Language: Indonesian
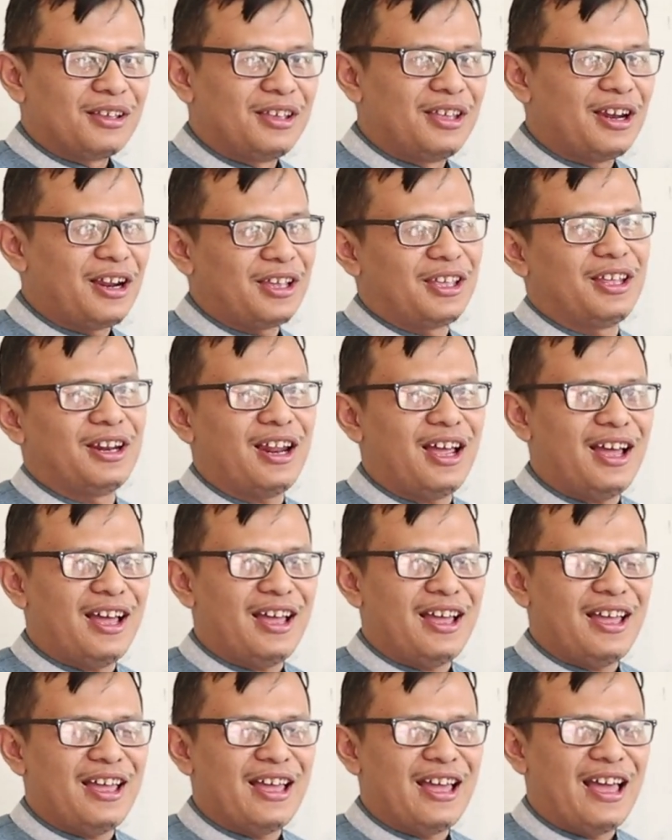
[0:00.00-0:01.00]
Kira-kira
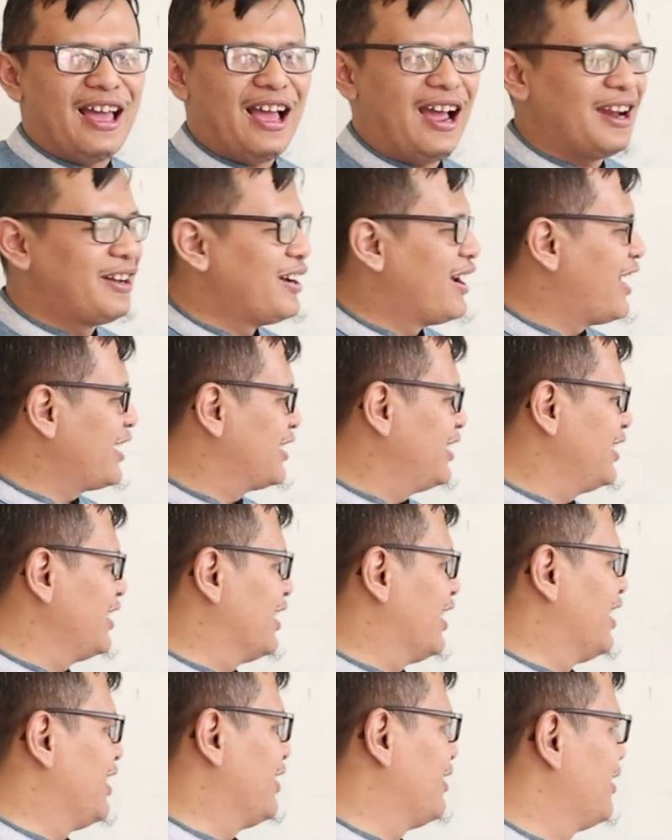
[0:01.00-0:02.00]
ada lagi
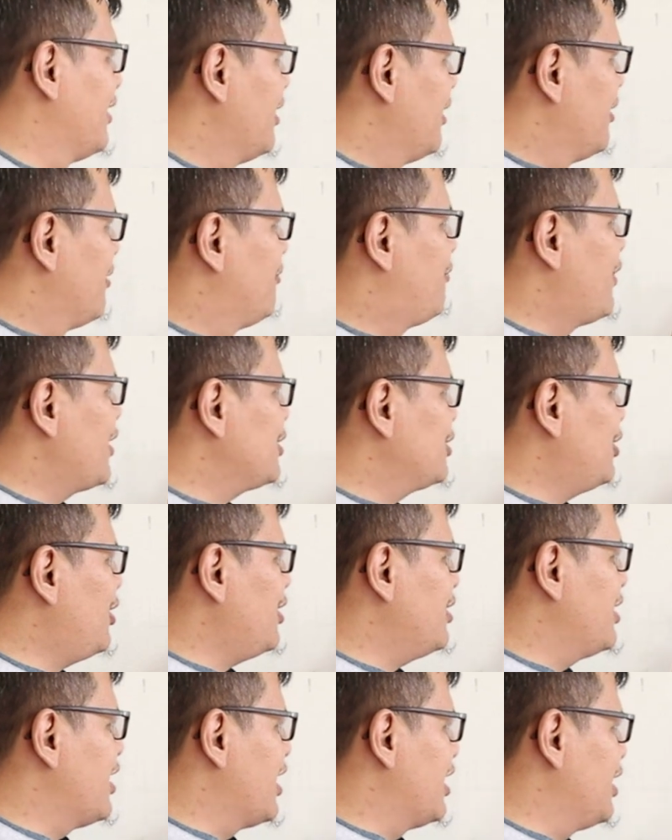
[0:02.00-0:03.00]
nggak
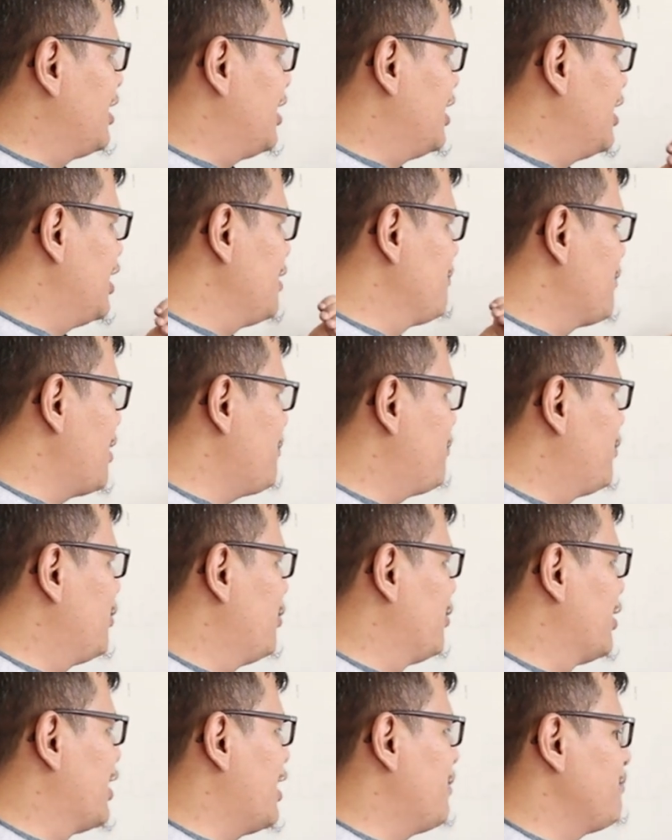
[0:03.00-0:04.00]
faktor dari
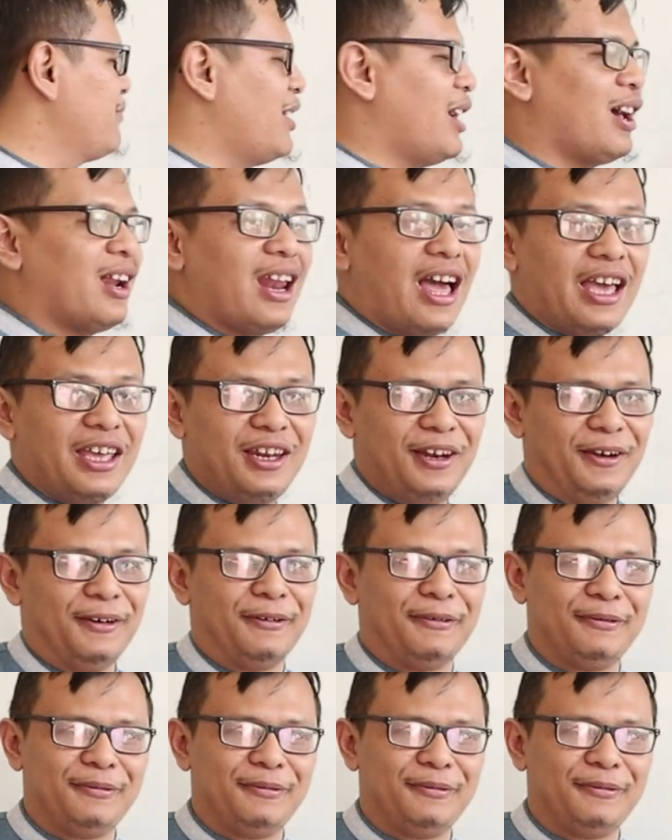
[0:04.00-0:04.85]
56 yang lain?